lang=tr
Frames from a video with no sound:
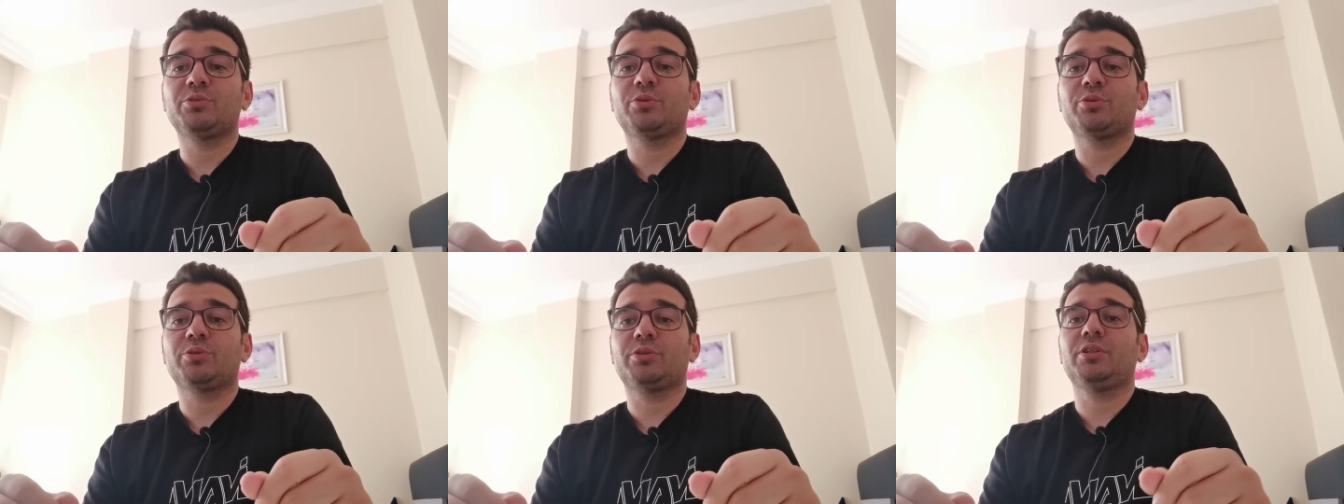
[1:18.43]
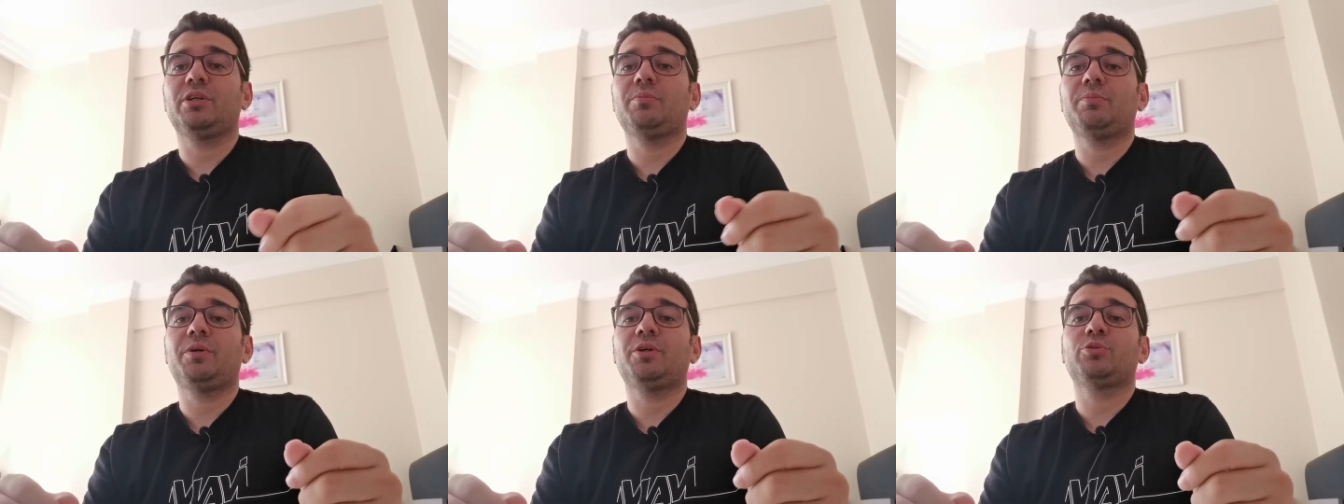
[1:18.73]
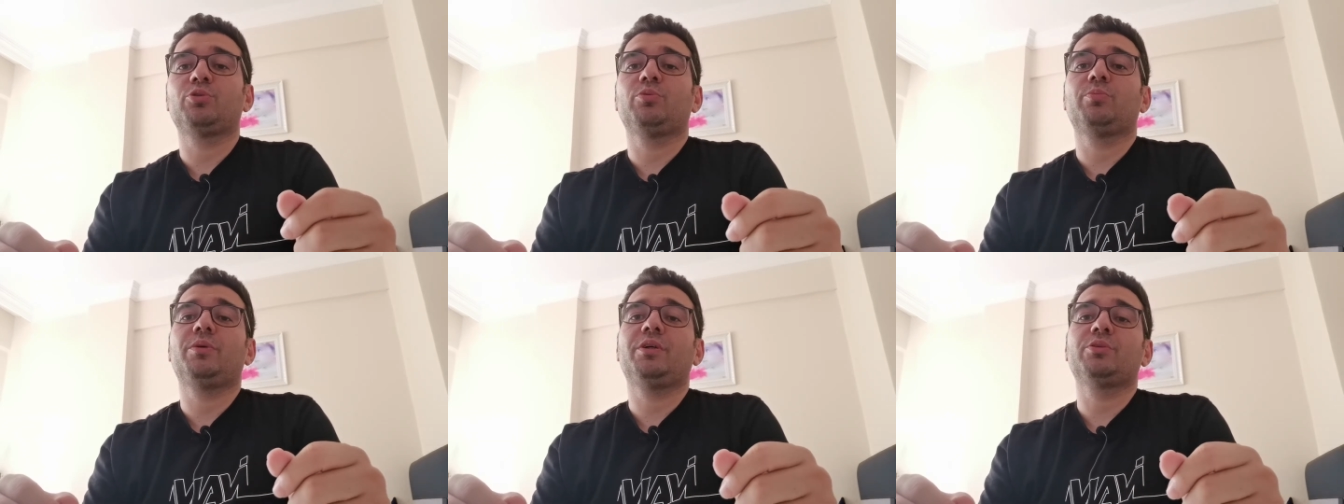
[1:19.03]
4'te
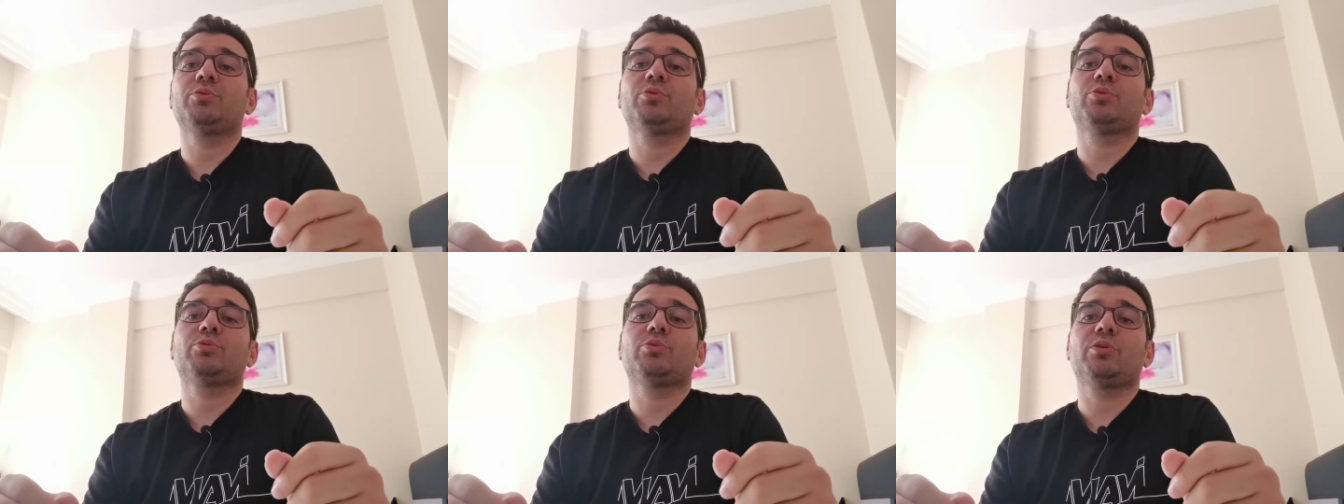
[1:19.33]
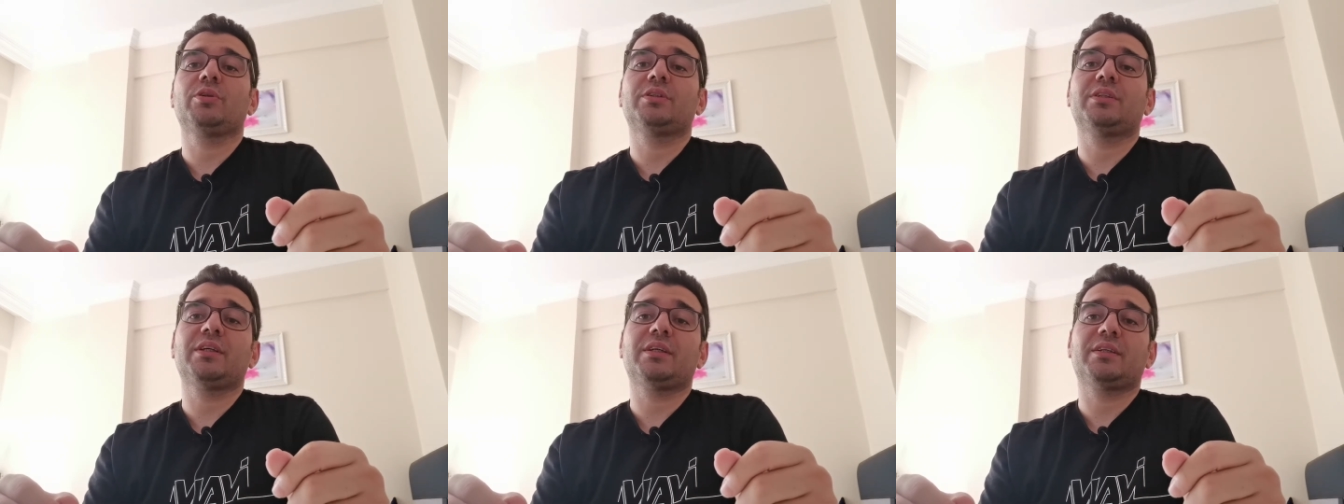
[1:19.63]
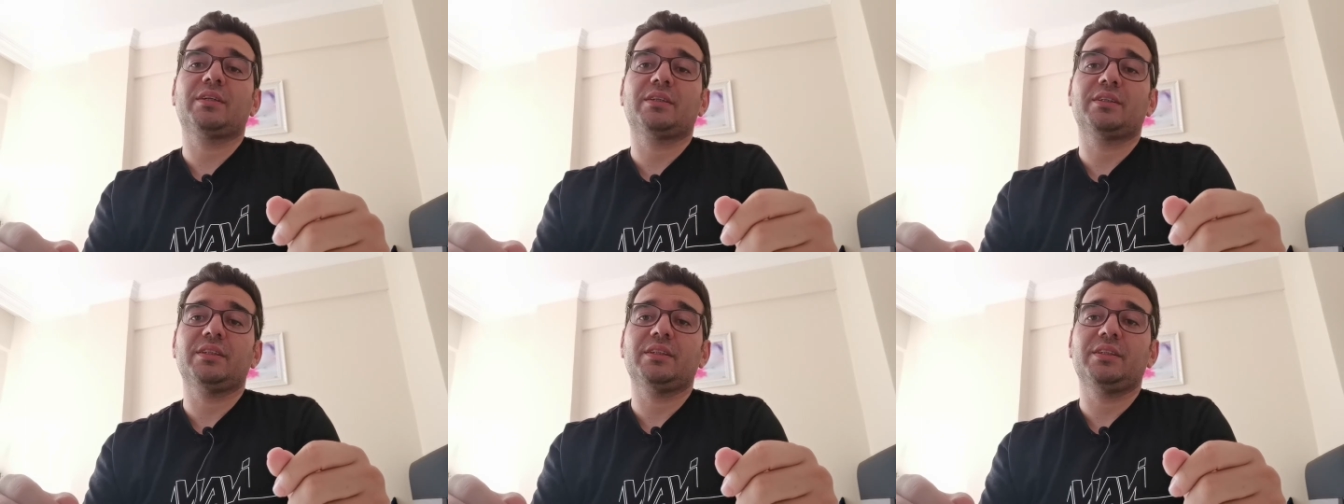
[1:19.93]
apar topar doktora
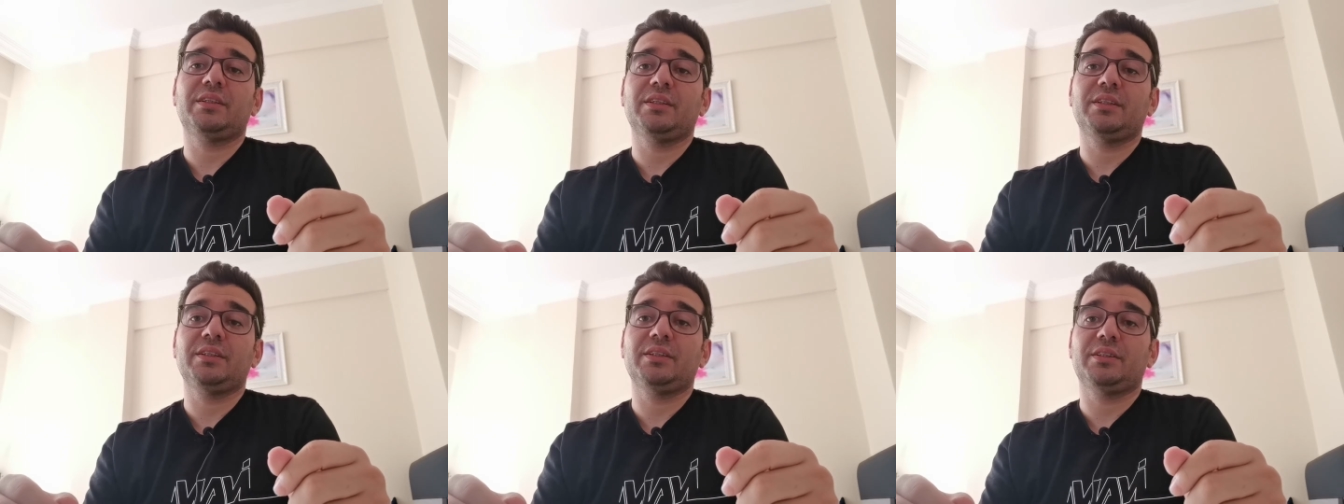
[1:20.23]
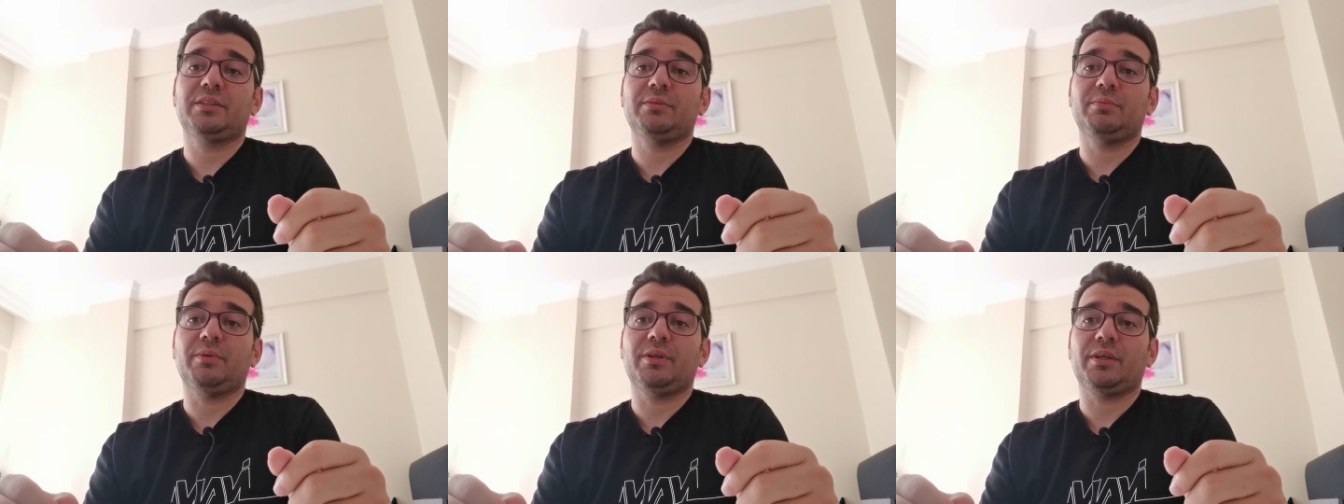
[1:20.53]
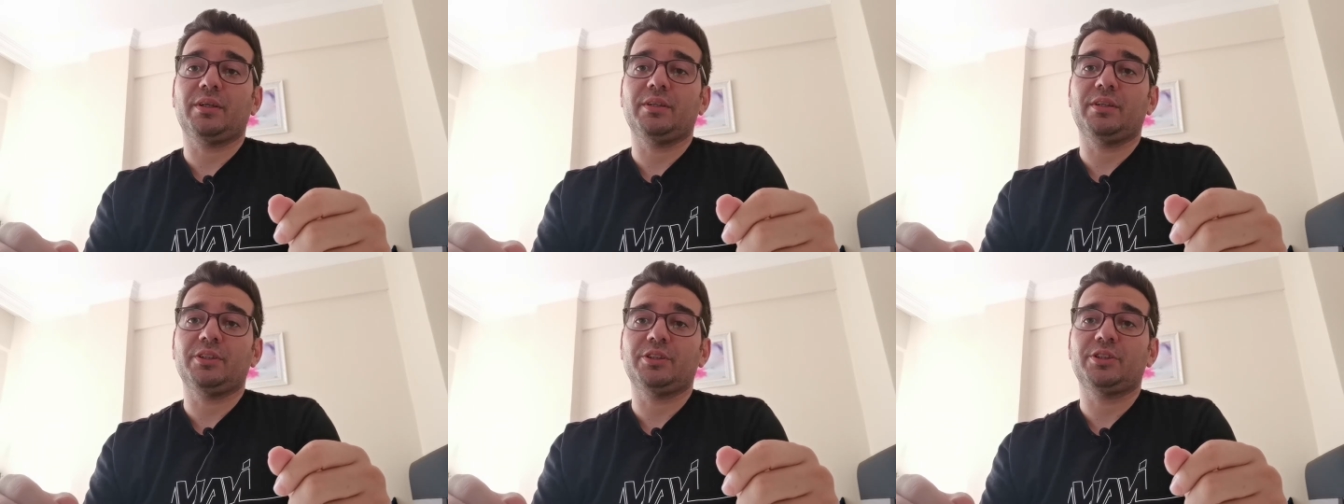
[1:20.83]
tekrardan geri gittim
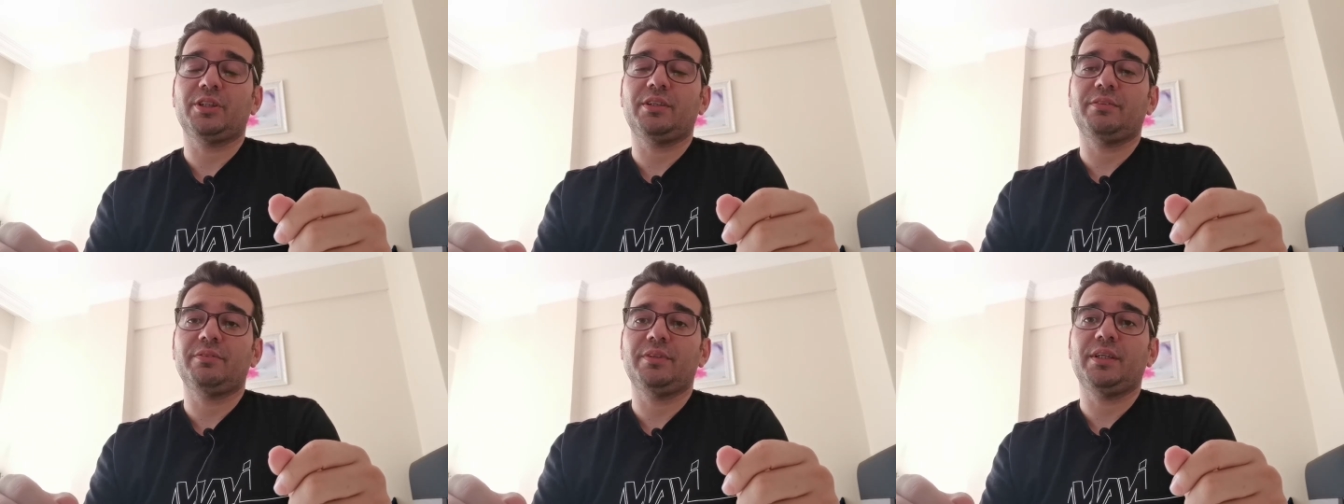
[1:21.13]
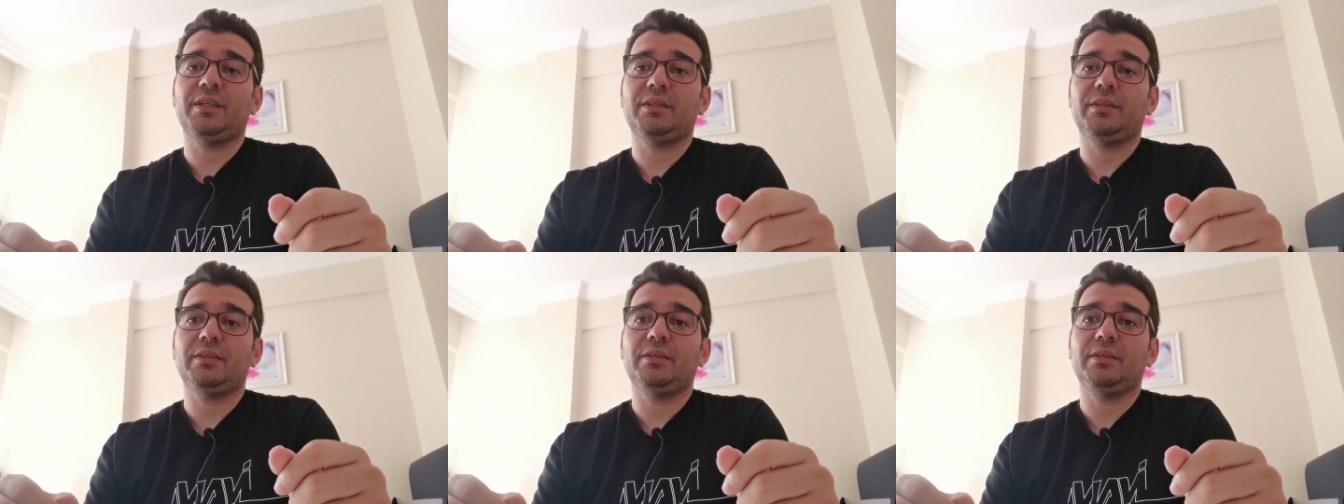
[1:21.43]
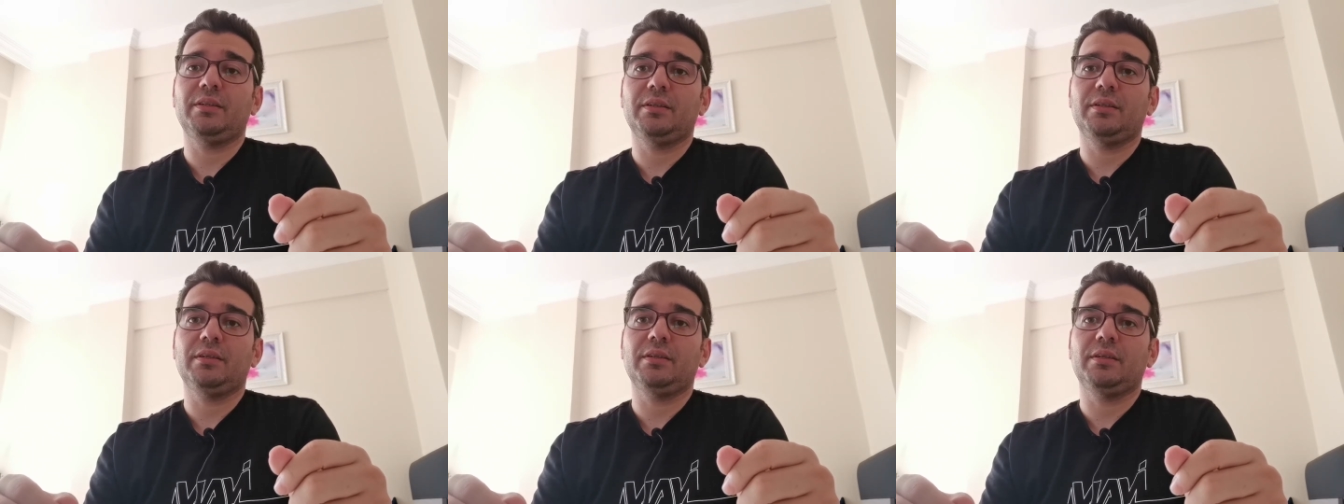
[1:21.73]
arkadaşlar ve
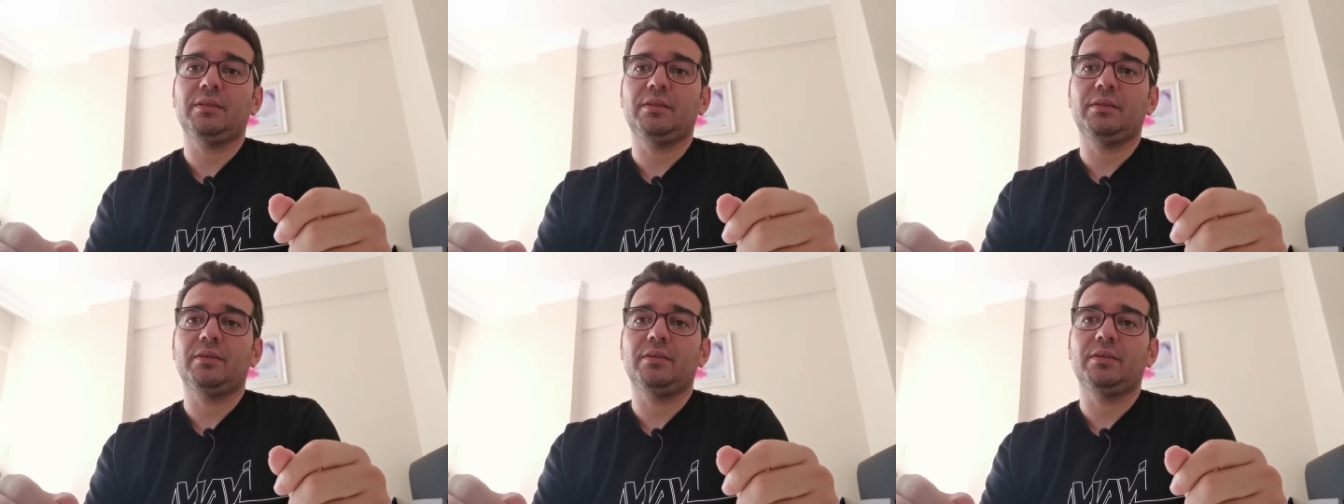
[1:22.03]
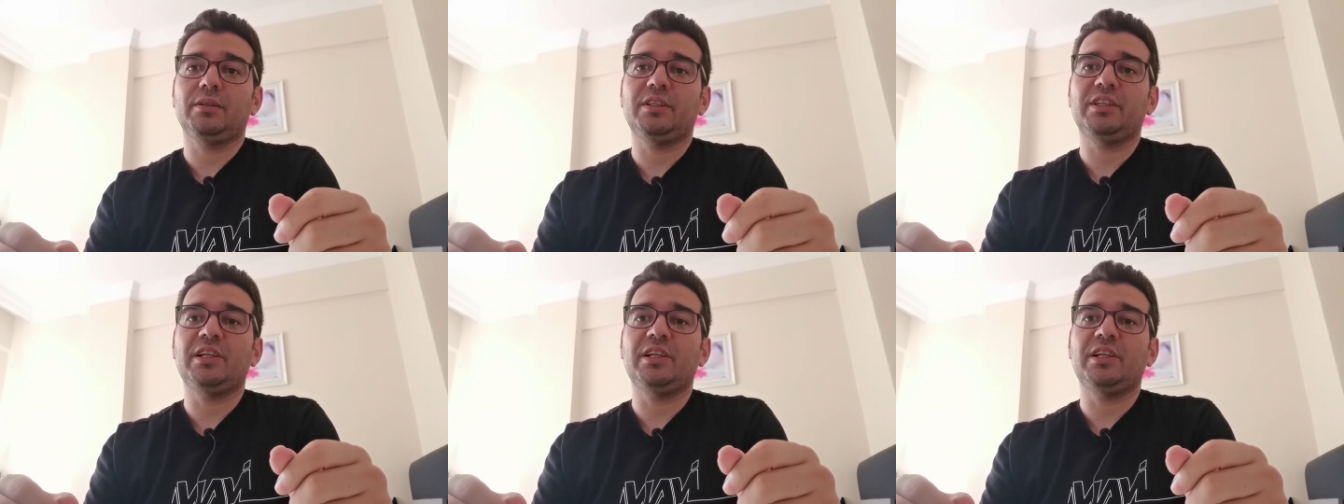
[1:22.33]
e,